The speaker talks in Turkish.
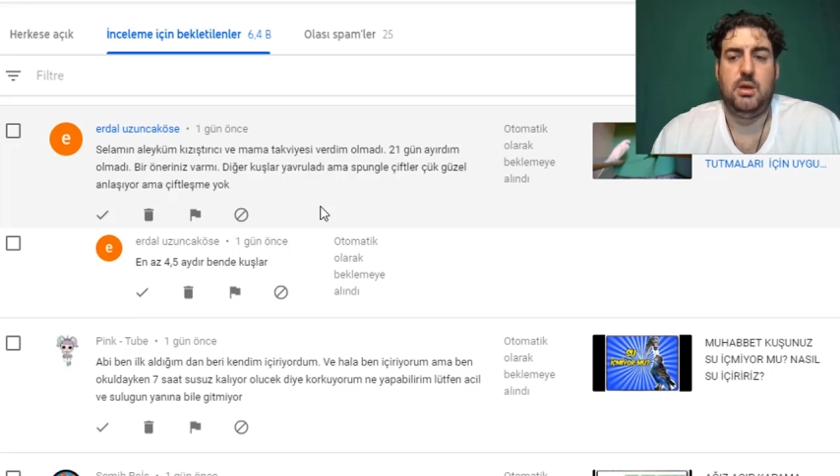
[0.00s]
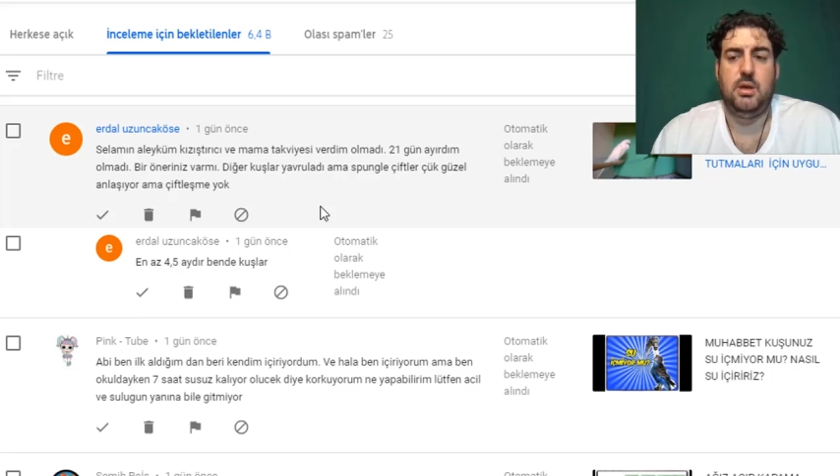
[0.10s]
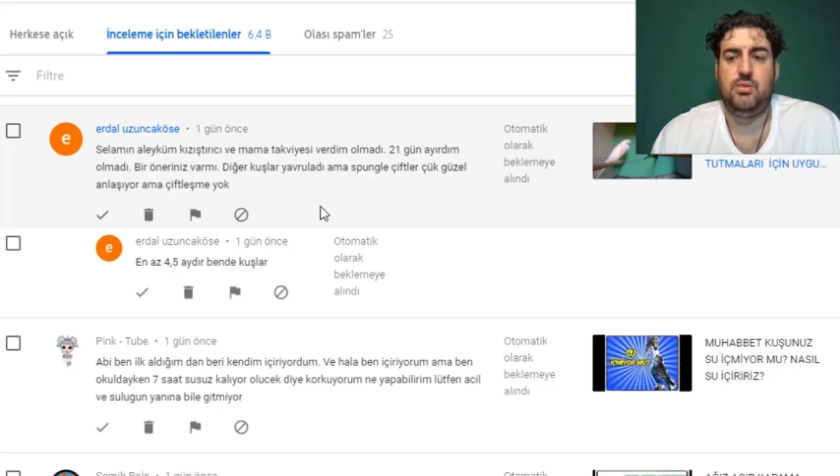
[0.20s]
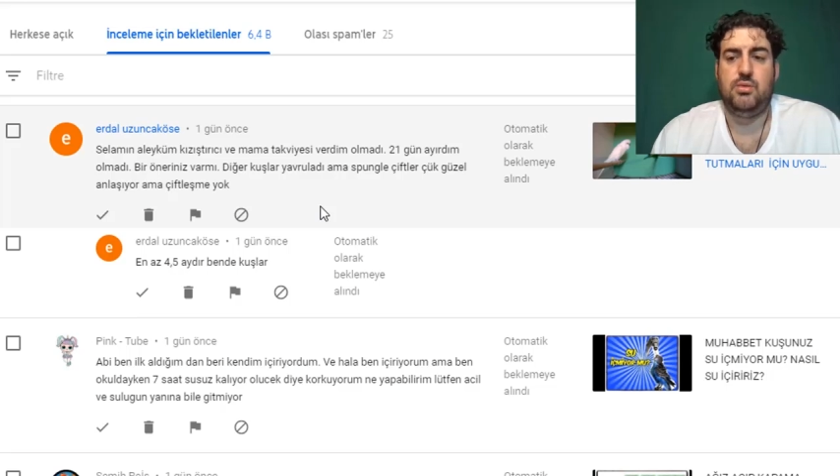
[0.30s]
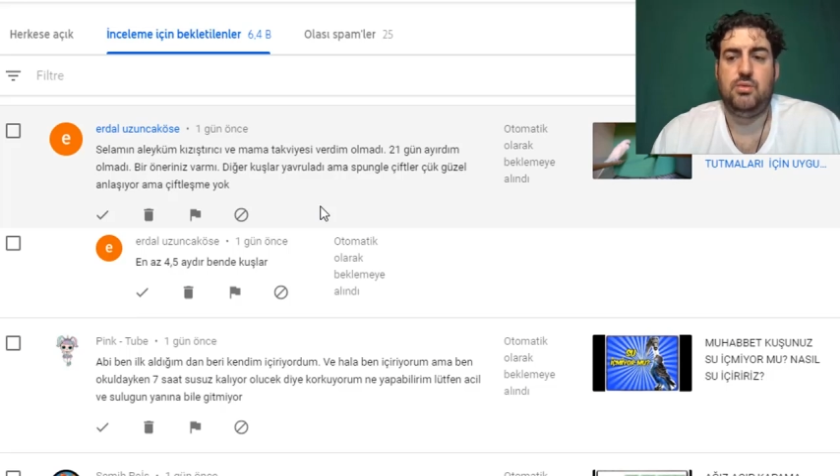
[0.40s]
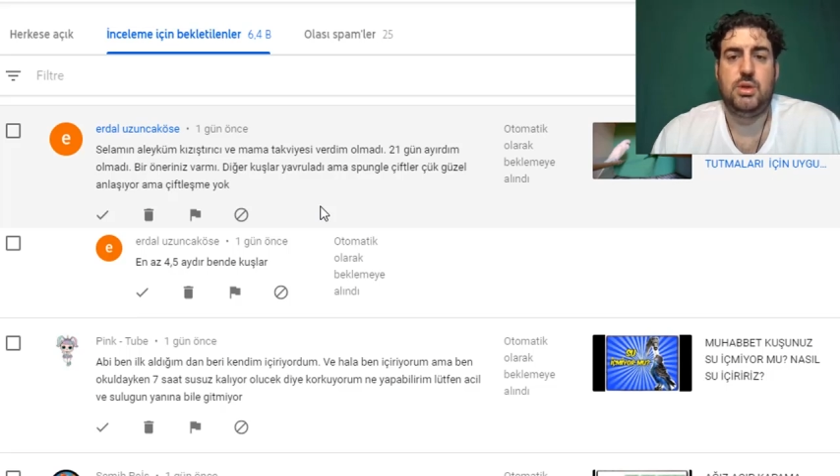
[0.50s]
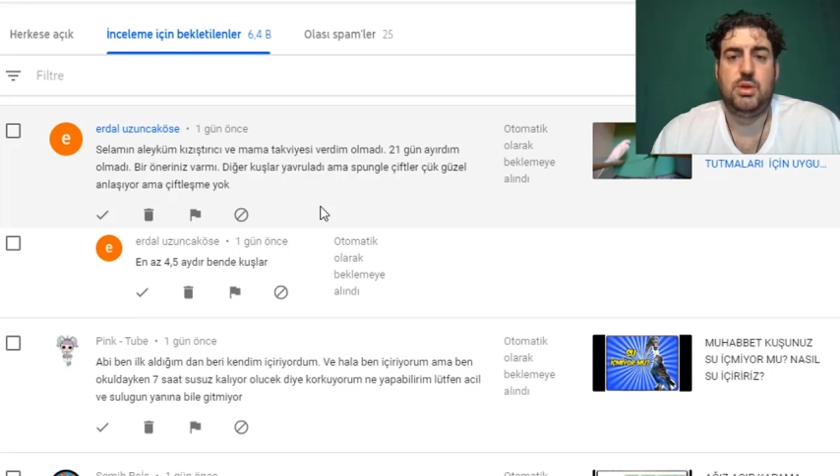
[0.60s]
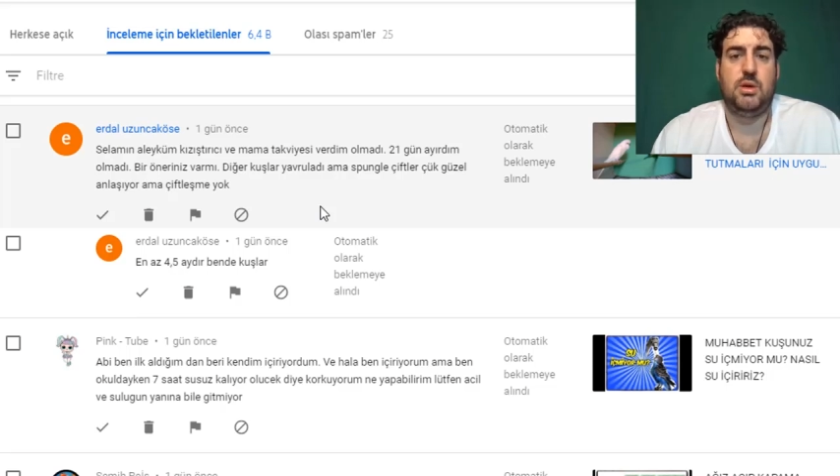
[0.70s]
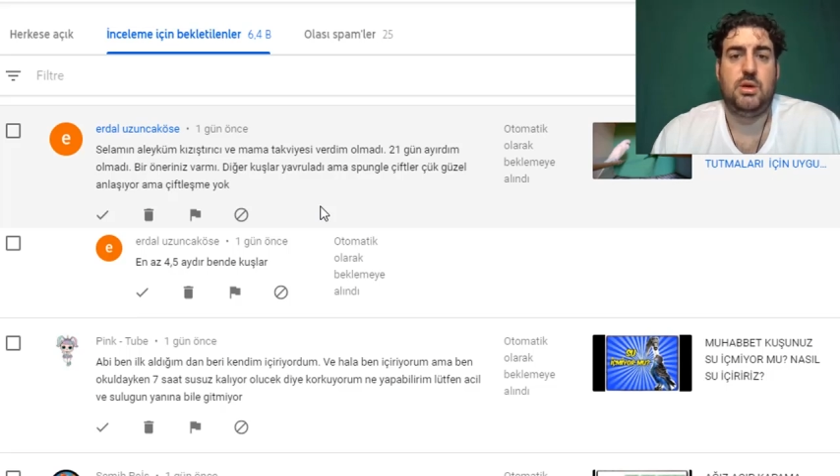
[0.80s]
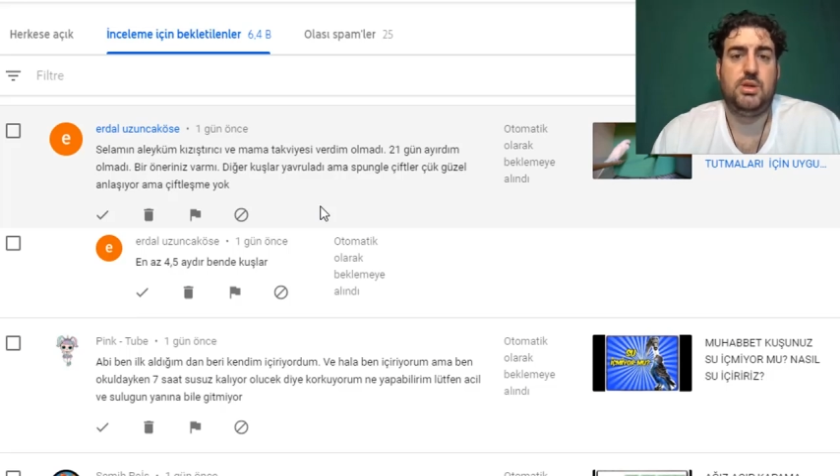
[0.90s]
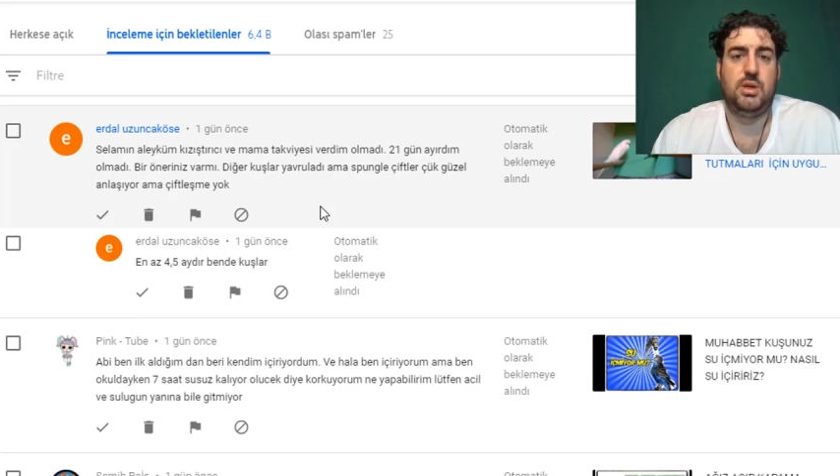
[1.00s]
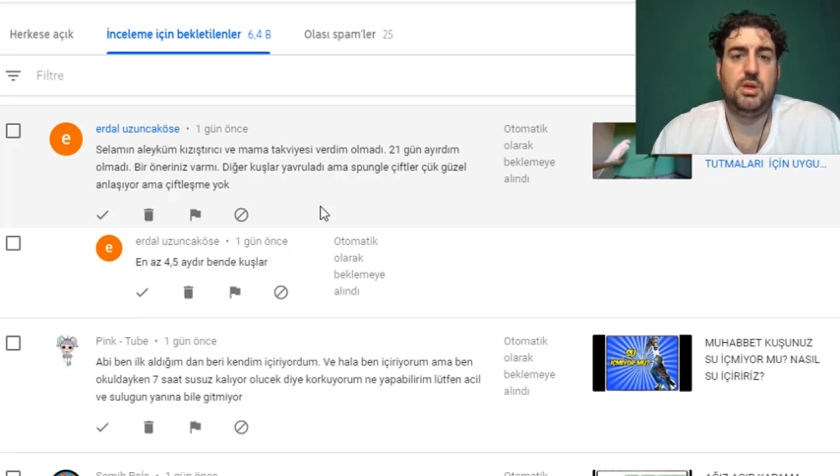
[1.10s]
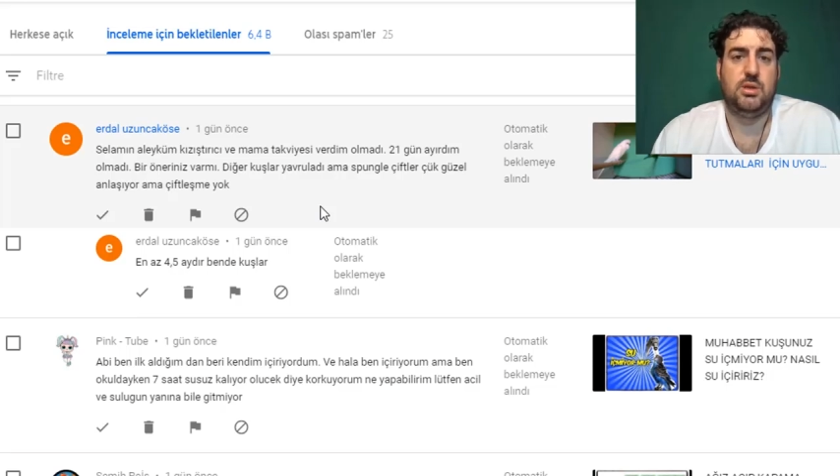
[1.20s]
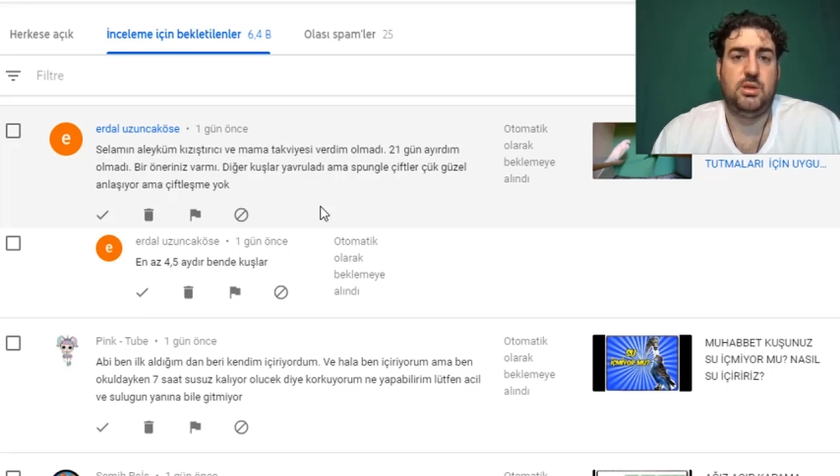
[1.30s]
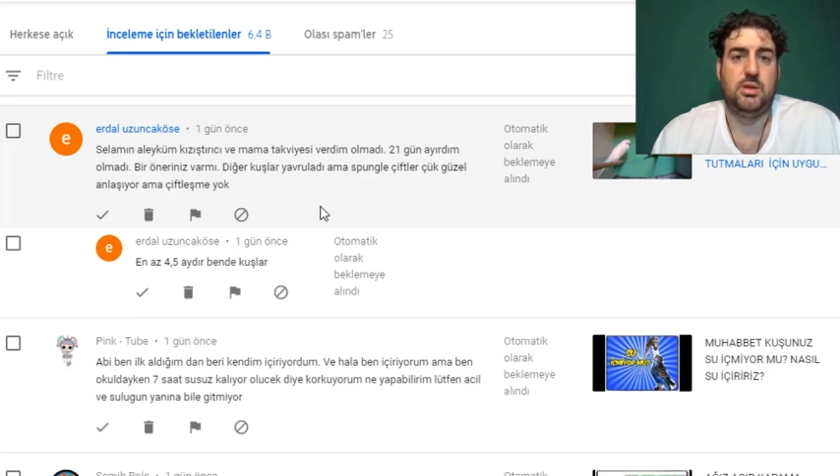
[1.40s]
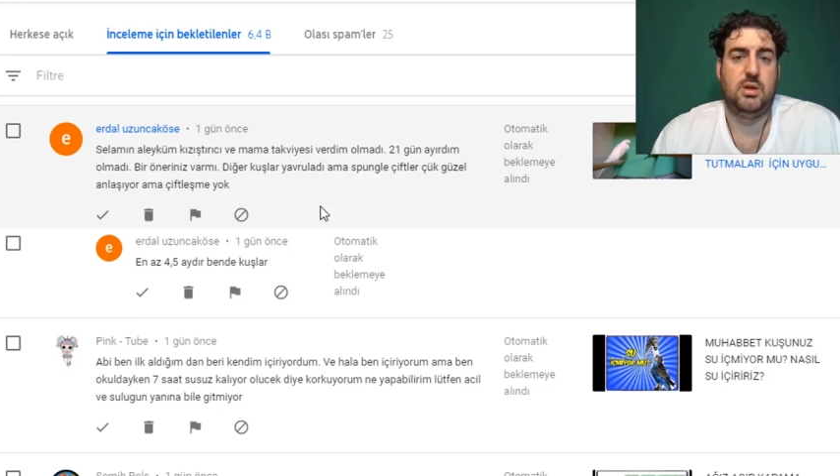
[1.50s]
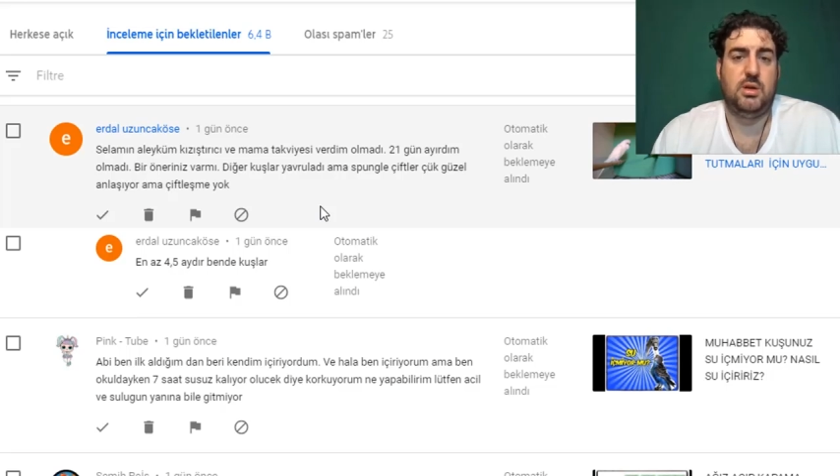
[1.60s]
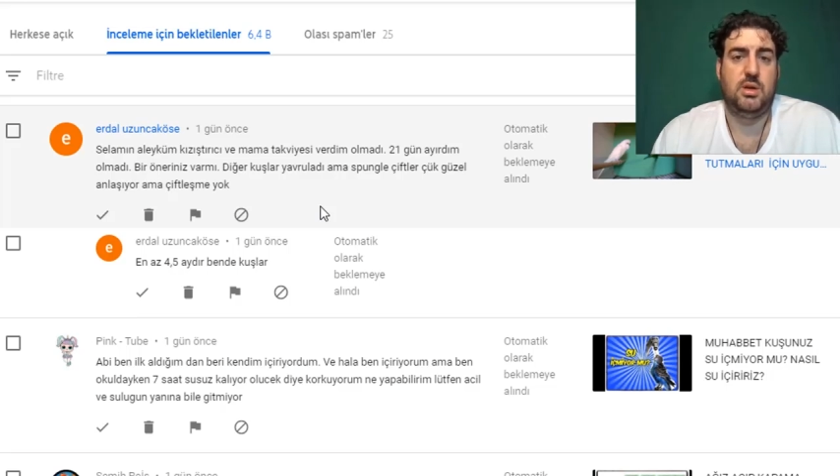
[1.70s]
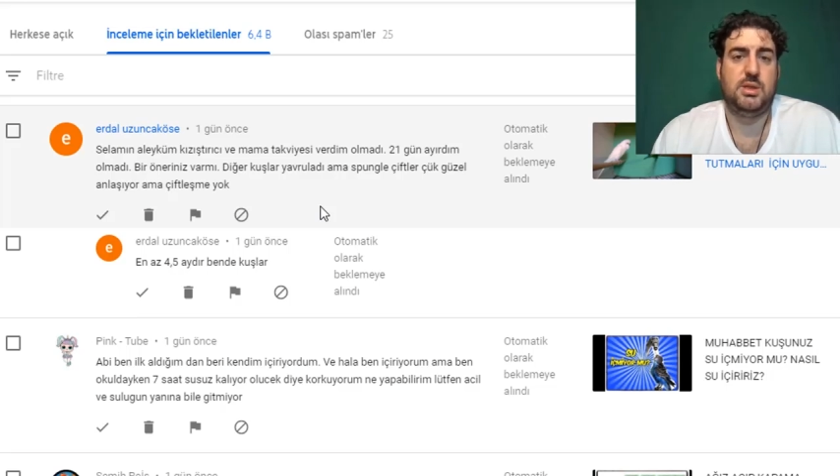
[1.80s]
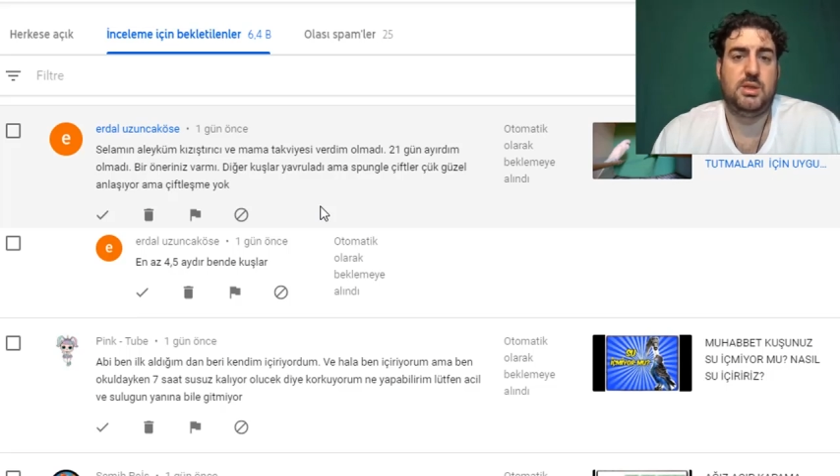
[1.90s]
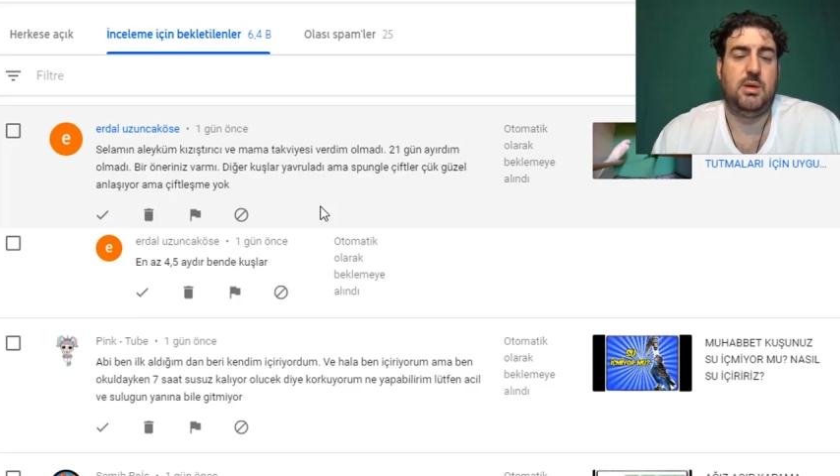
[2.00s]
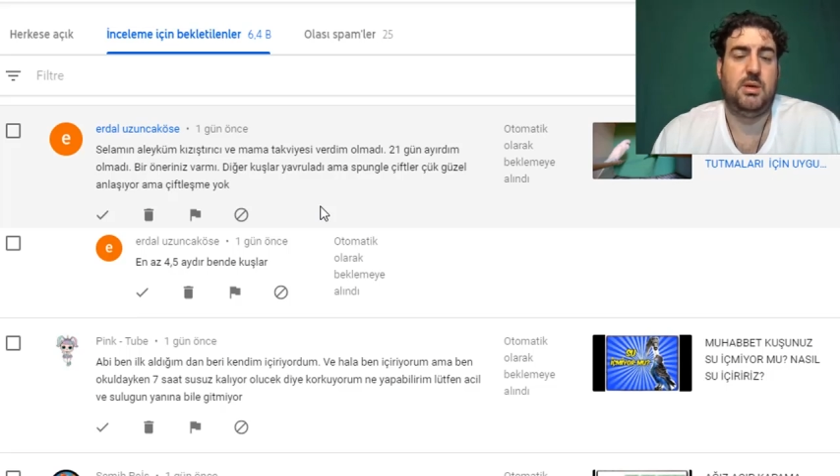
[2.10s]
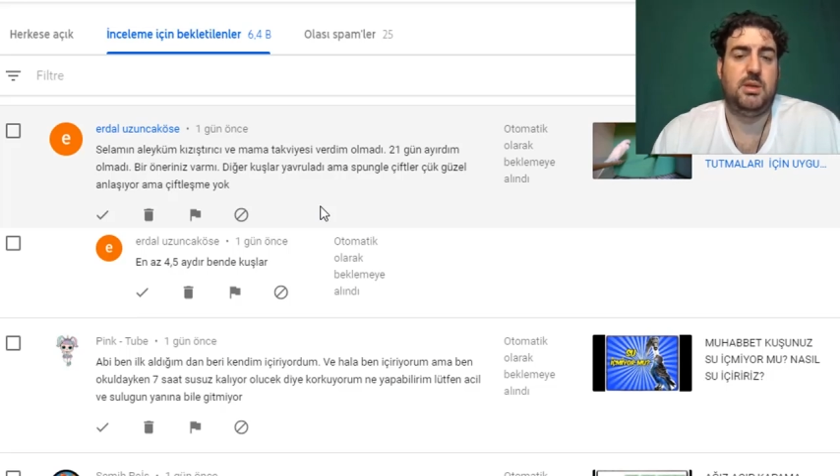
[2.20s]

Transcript: kuşlar kaç yaşında kaç zamanda